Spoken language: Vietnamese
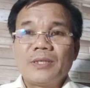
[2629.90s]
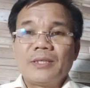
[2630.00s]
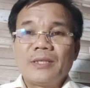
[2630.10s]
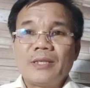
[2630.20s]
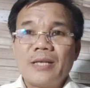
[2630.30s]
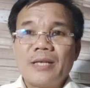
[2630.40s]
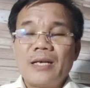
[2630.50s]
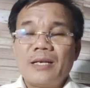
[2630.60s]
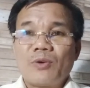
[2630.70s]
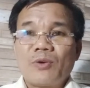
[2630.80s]
thì đây
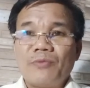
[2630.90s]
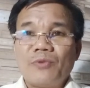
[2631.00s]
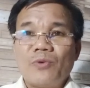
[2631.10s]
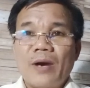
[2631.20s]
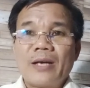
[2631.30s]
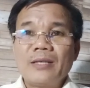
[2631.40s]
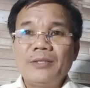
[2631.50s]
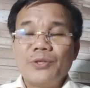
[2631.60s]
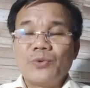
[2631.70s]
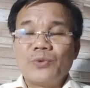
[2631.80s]
là một cái vụ
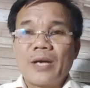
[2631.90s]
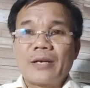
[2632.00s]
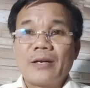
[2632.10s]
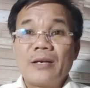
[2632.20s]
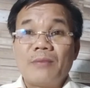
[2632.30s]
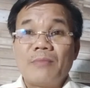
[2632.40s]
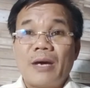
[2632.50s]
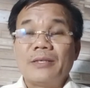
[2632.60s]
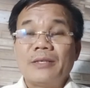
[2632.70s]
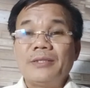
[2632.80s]
án dù rằng nó không
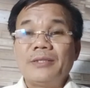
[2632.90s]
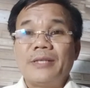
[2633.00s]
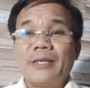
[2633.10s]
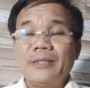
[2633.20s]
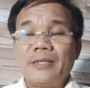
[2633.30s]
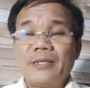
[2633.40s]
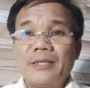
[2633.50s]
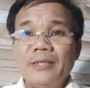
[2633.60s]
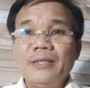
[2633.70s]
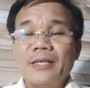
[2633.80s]
ảnh hưởng gì đến
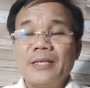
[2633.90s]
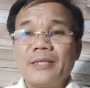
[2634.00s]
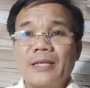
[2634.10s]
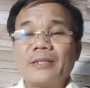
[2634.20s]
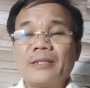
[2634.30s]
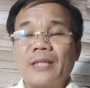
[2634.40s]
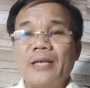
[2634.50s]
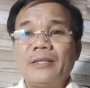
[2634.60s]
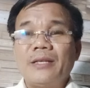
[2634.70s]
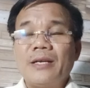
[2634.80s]
chính trị, kinh
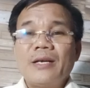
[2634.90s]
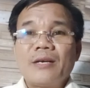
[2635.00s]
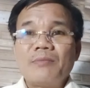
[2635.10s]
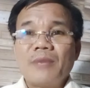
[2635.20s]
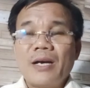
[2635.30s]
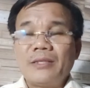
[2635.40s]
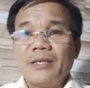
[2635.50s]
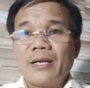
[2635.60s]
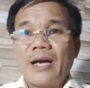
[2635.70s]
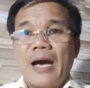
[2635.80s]
tế, không gây
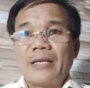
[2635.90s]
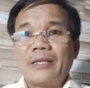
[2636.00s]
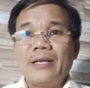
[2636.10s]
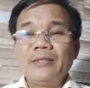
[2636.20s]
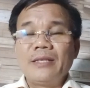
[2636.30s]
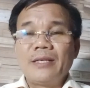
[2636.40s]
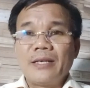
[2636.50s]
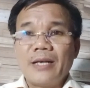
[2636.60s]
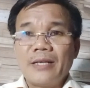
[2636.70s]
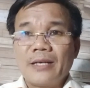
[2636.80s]
thiệt hại đến
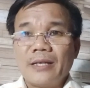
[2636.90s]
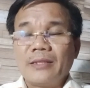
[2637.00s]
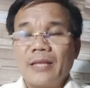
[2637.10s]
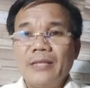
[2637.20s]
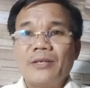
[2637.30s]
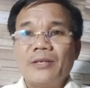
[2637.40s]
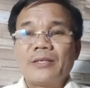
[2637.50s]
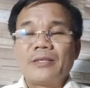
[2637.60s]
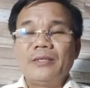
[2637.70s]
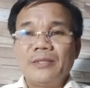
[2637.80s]
nền kinh tế cho
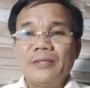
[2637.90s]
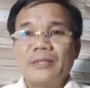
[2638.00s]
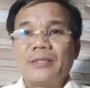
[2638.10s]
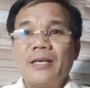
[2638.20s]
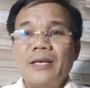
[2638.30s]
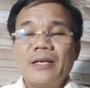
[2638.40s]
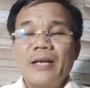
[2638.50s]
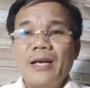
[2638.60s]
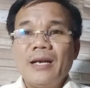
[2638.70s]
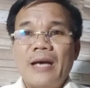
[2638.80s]
đất nước, nhưng
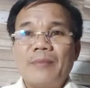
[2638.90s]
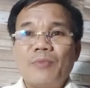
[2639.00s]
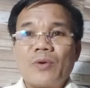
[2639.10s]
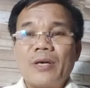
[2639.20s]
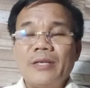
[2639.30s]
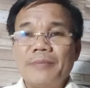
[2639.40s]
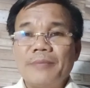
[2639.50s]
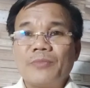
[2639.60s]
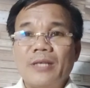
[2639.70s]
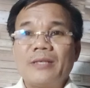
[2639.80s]
để lại một cái
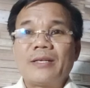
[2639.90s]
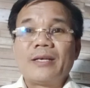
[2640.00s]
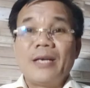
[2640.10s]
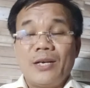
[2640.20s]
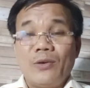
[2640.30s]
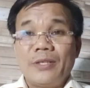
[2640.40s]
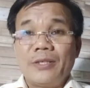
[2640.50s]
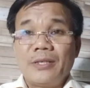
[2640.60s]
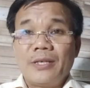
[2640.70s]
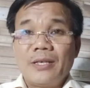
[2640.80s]
niềm tin, cái hệ
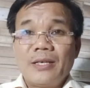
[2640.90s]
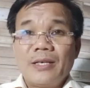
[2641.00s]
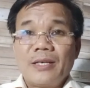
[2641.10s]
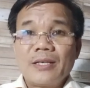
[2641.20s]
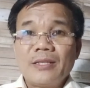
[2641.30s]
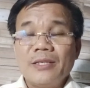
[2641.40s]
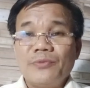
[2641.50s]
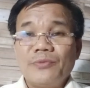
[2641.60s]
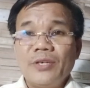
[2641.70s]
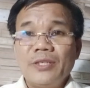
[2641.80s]
lụy, cái
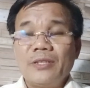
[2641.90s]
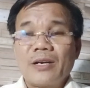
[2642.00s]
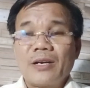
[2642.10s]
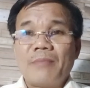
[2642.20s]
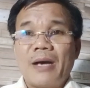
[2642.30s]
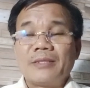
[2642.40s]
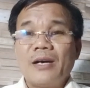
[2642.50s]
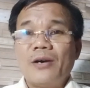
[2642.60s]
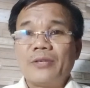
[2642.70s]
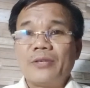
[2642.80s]
thị phi cho cái mạng
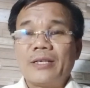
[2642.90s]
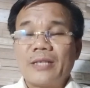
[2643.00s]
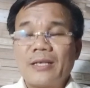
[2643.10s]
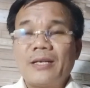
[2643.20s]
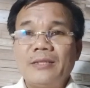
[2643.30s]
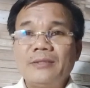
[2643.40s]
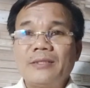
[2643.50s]
xã hội này rất lớn.